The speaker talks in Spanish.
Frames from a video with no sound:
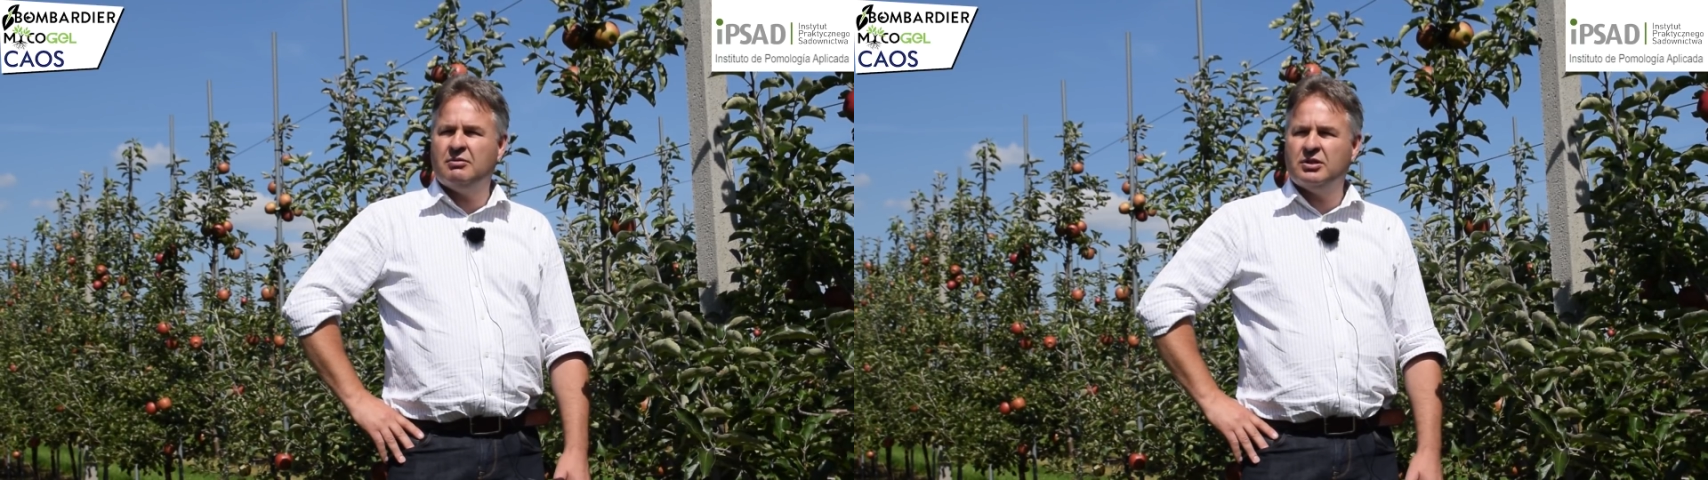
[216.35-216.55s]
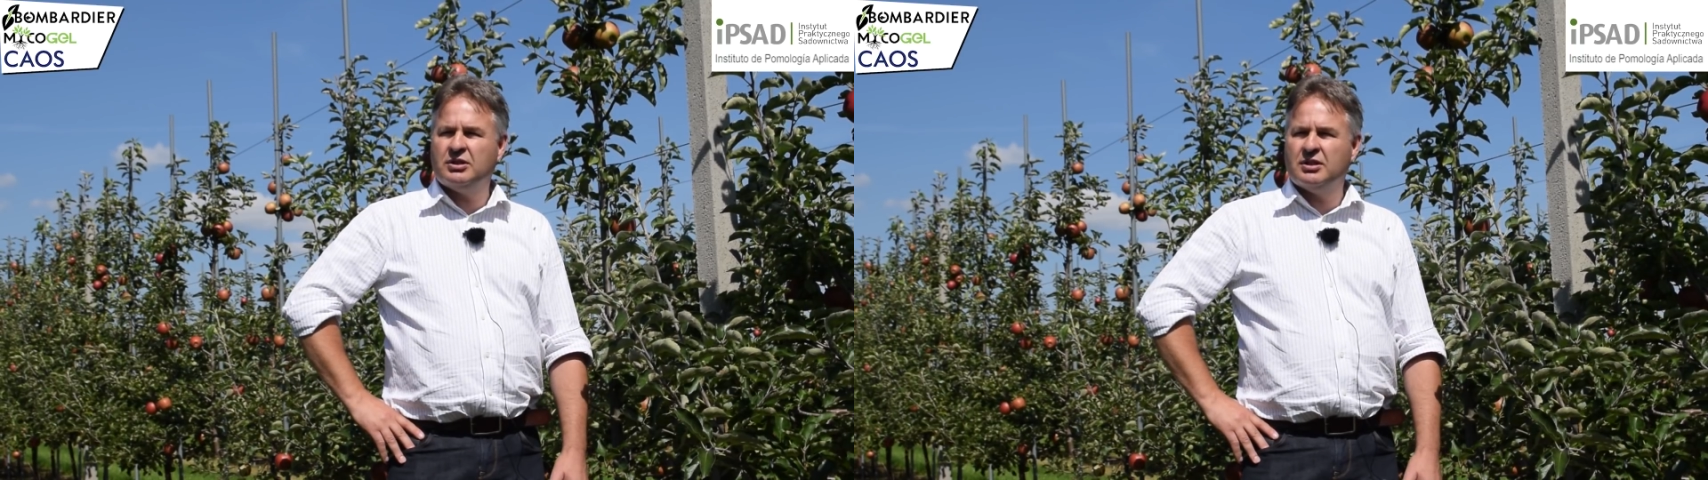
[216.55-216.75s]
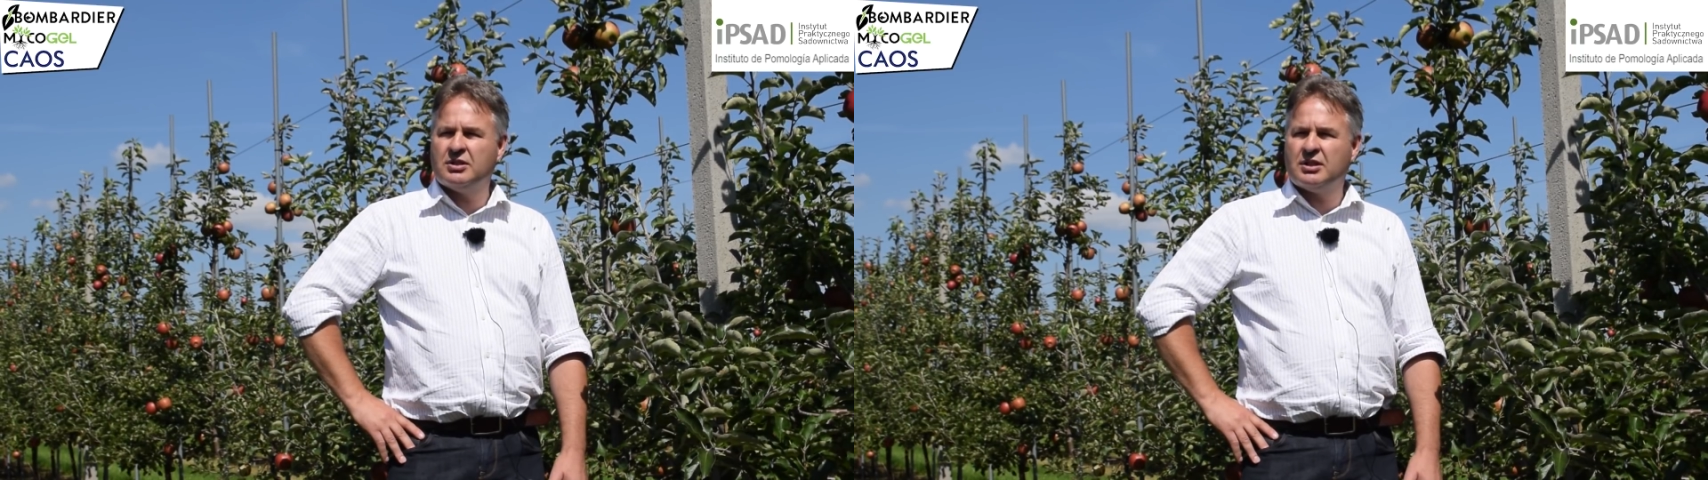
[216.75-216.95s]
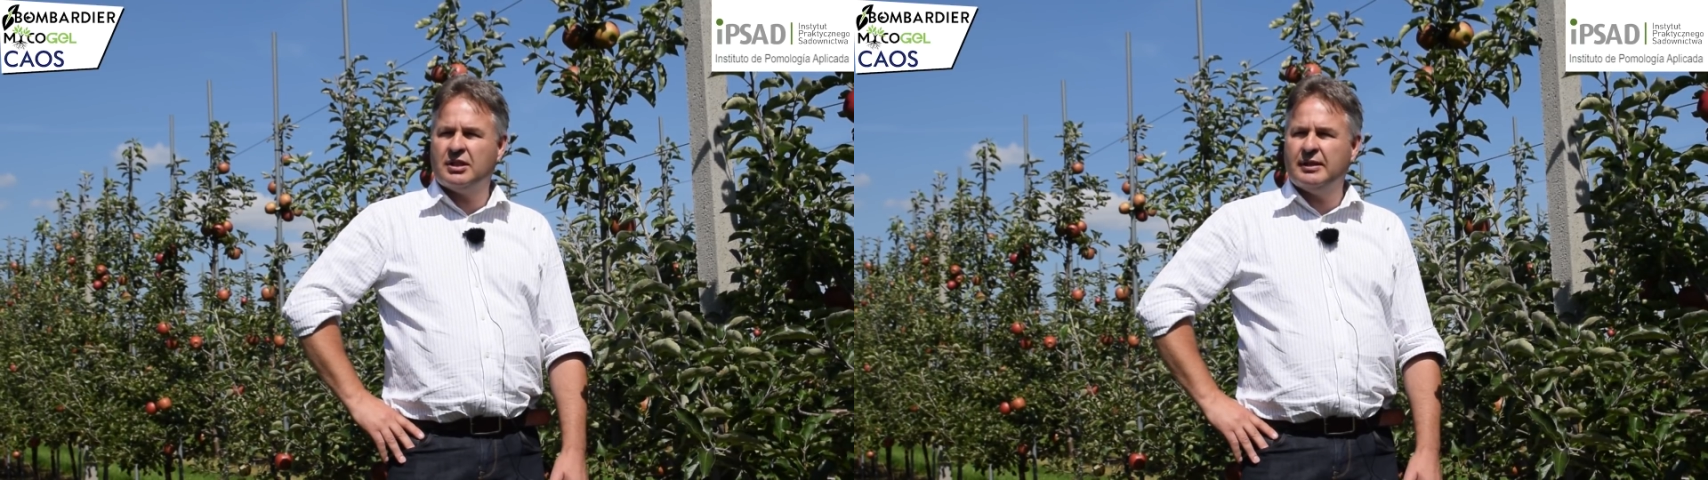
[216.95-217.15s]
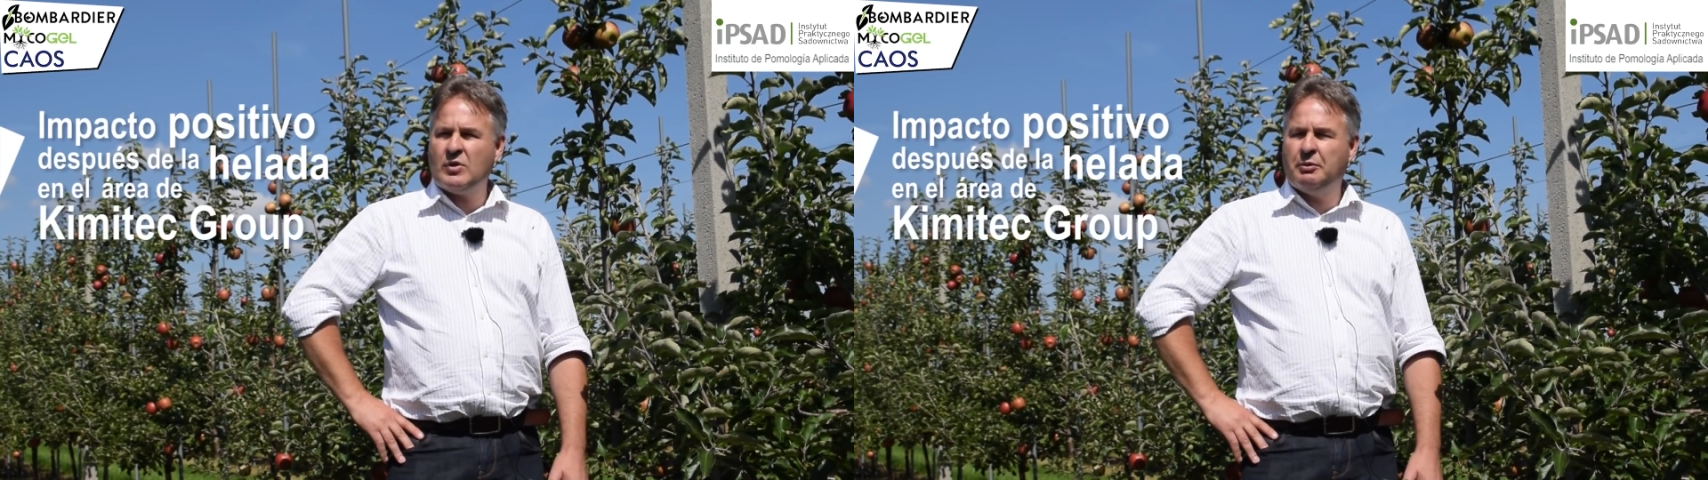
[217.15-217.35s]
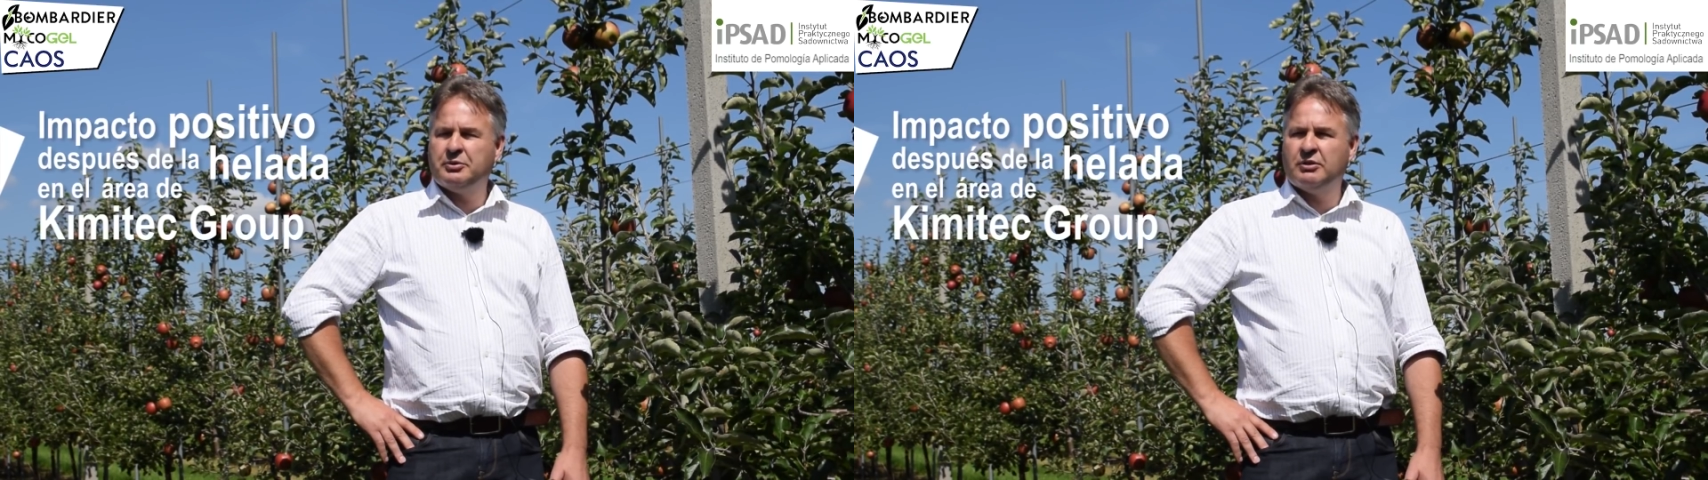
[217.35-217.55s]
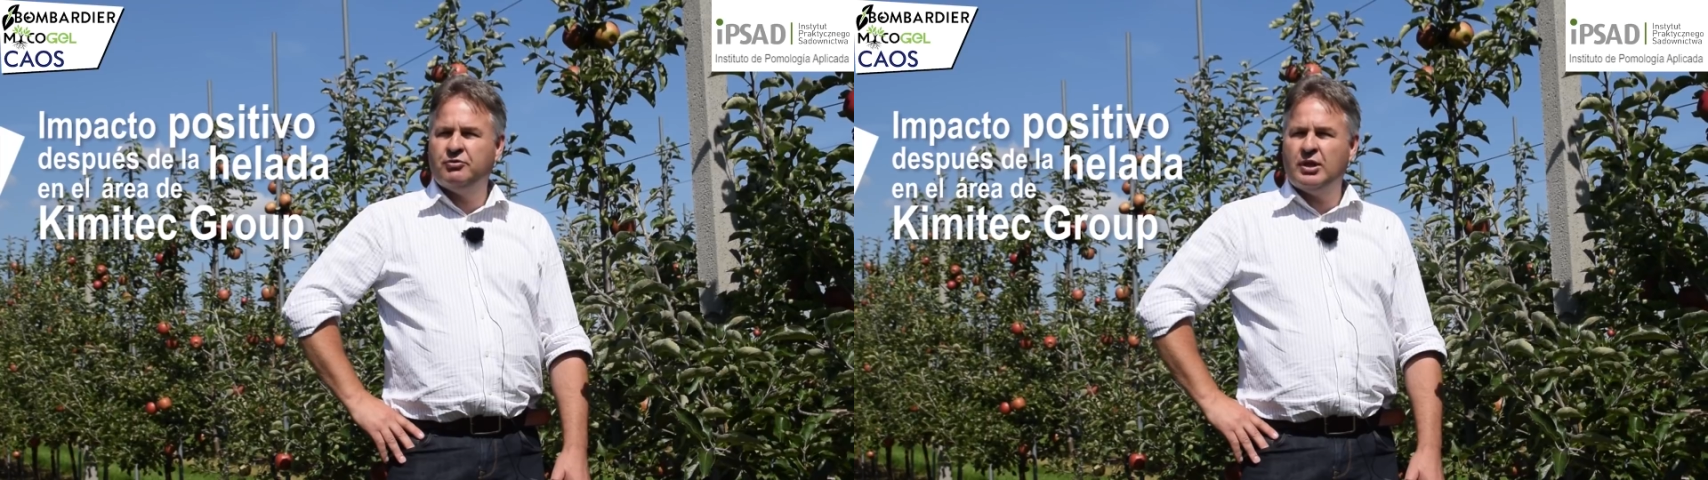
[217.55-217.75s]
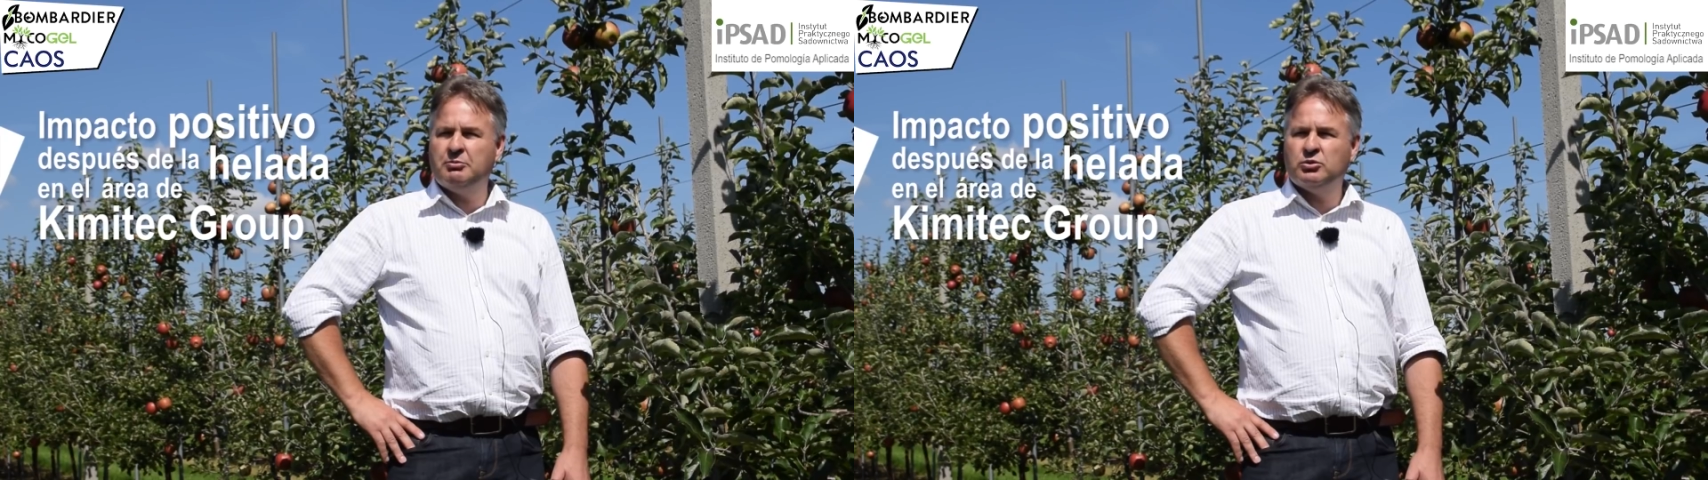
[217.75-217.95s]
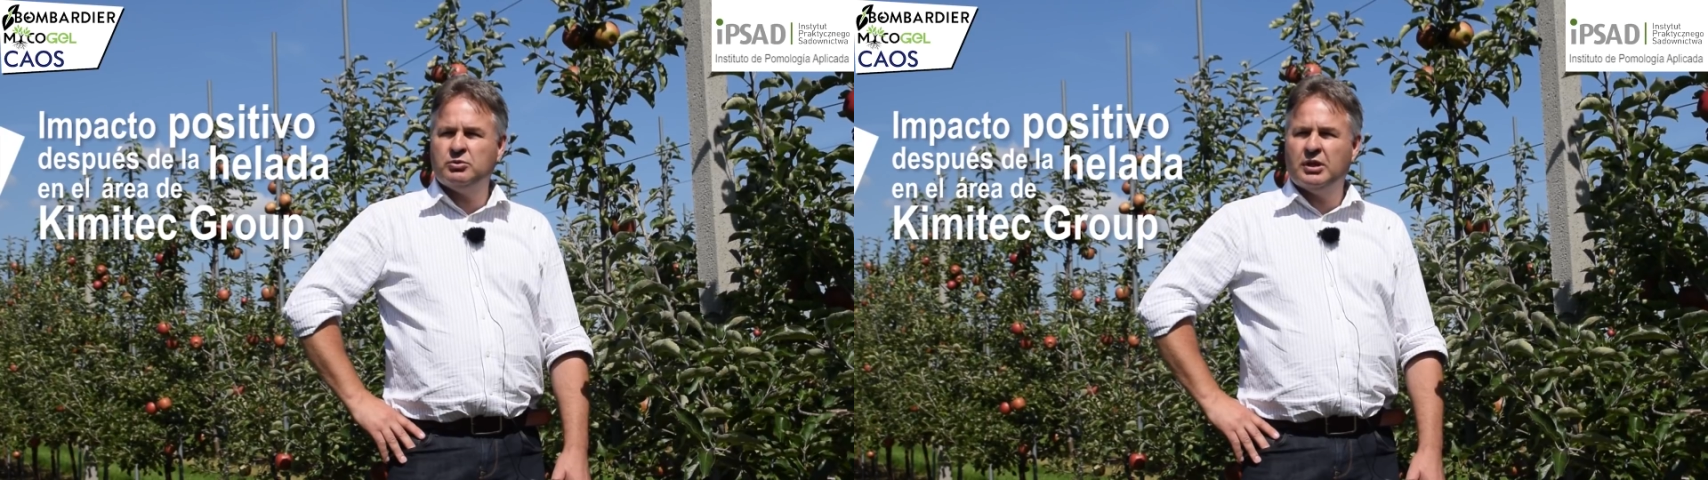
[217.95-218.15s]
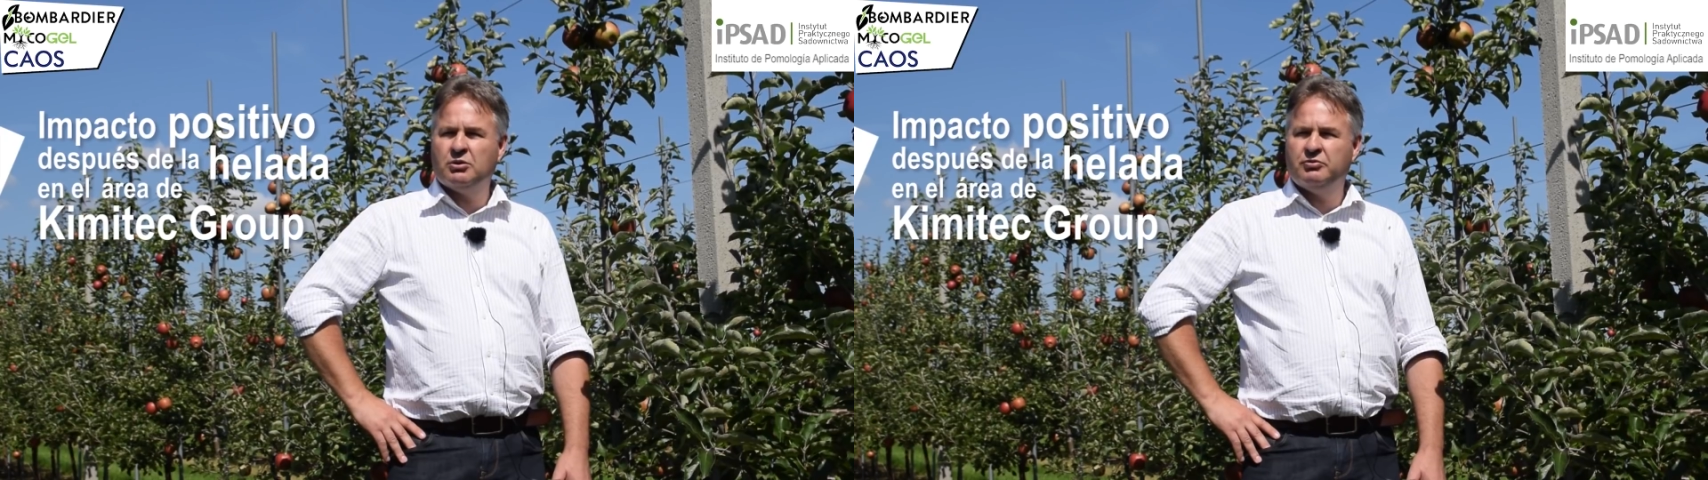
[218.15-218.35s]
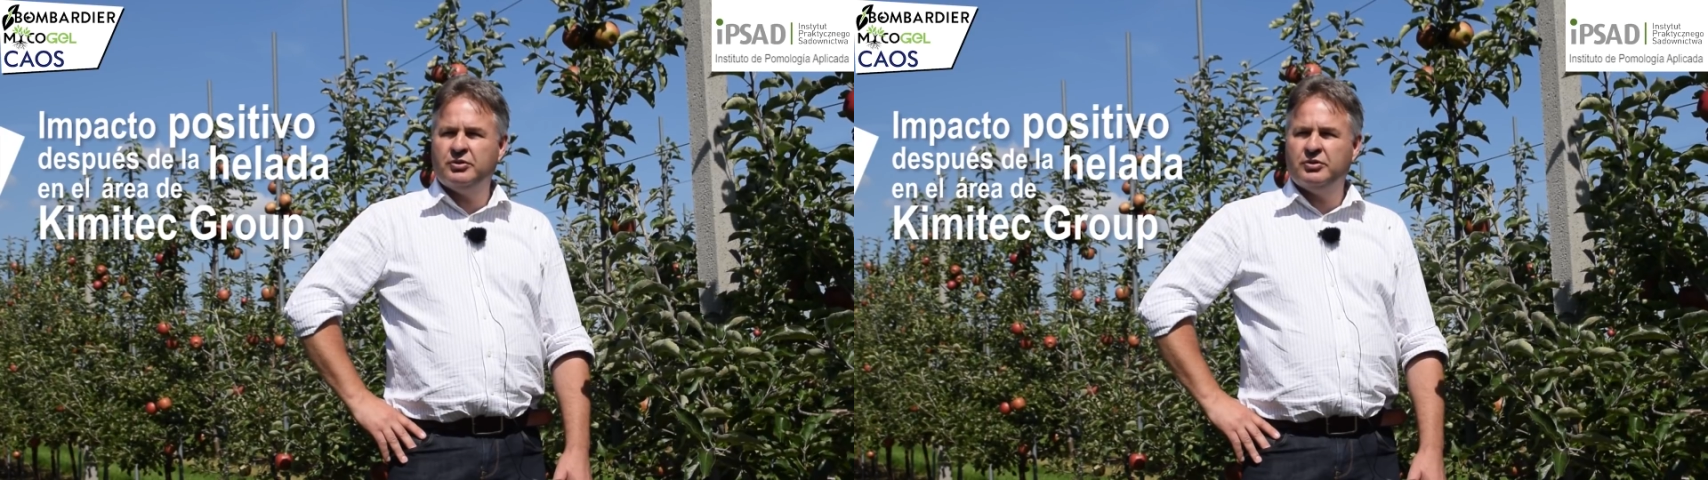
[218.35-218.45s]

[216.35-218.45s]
Podemos apreciar un impacto positivo